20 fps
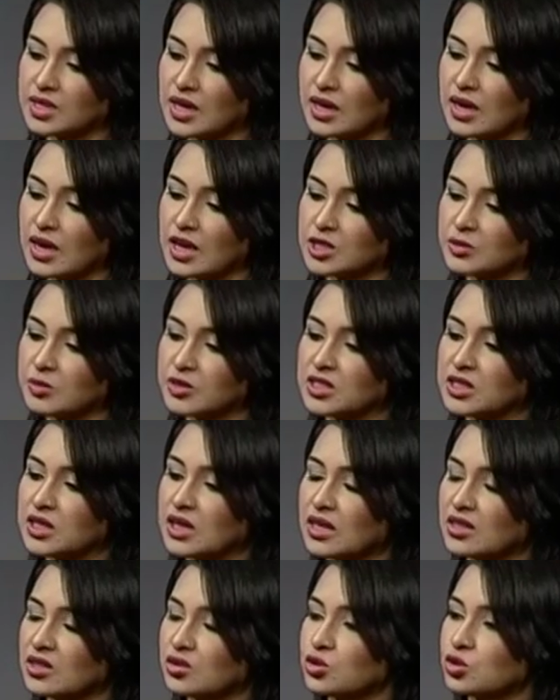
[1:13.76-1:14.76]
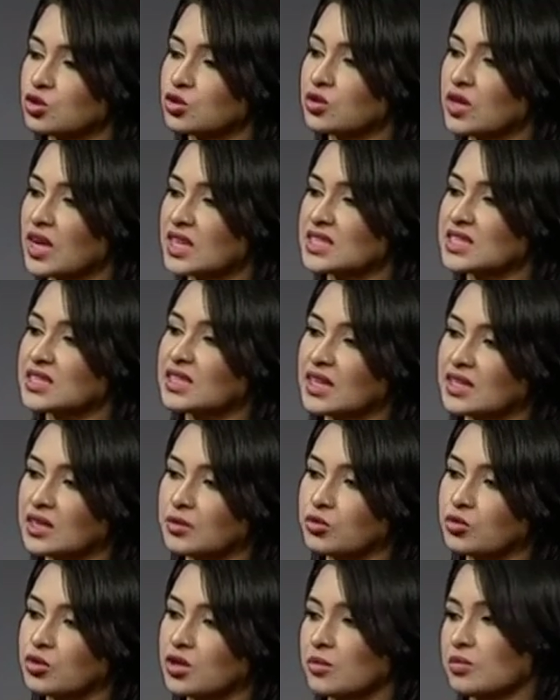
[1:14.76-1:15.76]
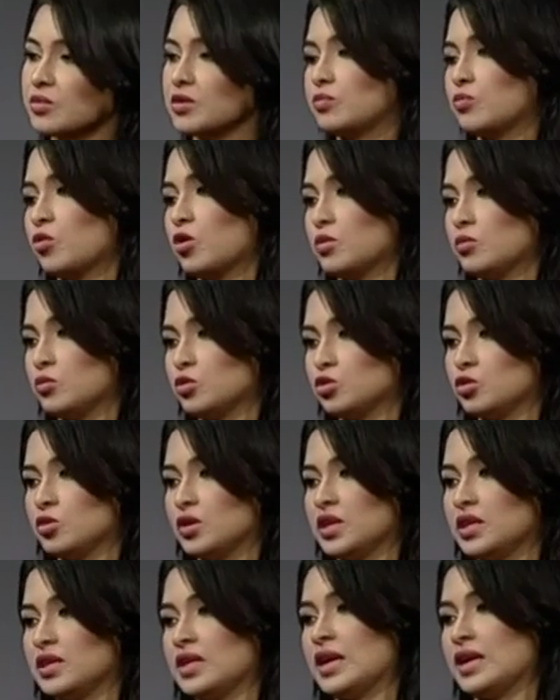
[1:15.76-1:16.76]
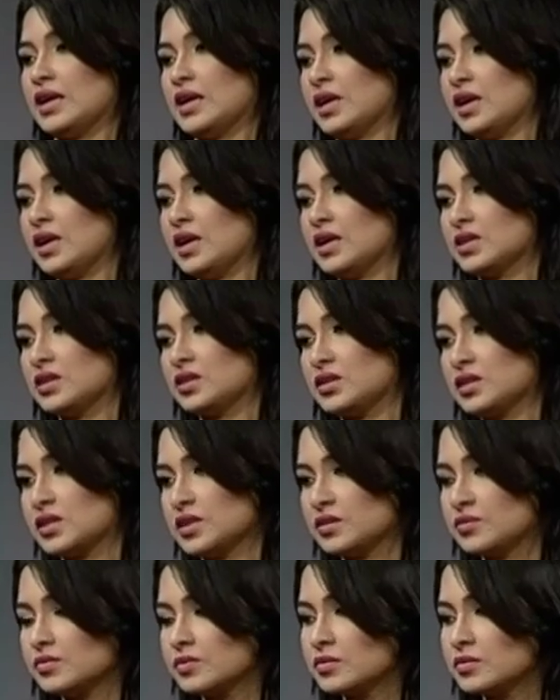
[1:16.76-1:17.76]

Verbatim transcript: যারা আশপাশের আত্মীয় স্বজন আছেন তাদের প্রতি আপনার পরামর্শ কি থাকে এই ক্ষেত্রে তাদের